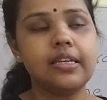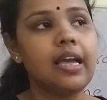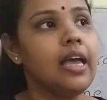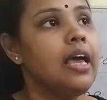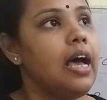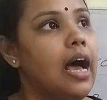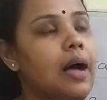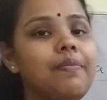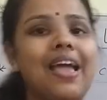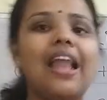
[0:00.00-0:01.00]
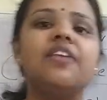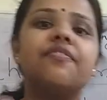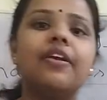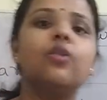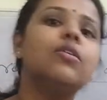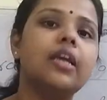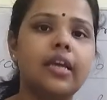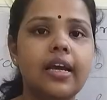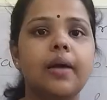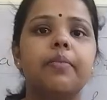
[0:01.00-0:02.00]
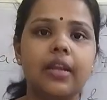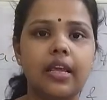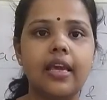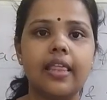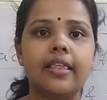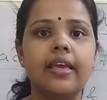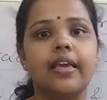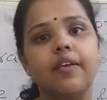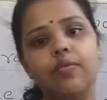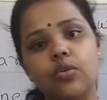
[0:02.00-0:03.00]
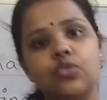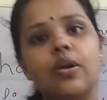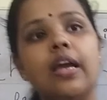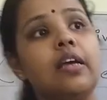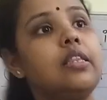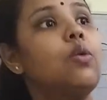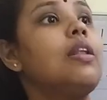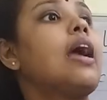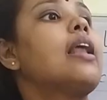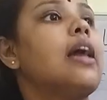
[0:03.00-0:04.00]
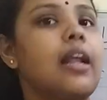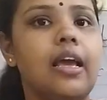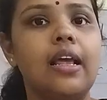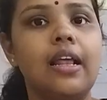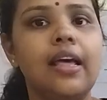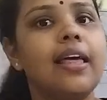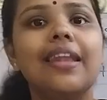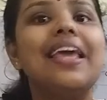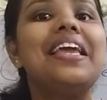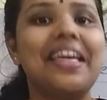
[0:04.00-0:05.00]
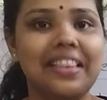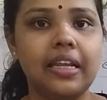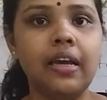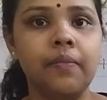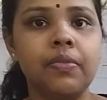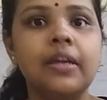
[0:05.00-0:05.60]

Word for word: ठीक है हम एलिफेंट को देख के कभी नहीं कहते कि वो जो है देखो लाइन आ रहा है नहीं कहते ना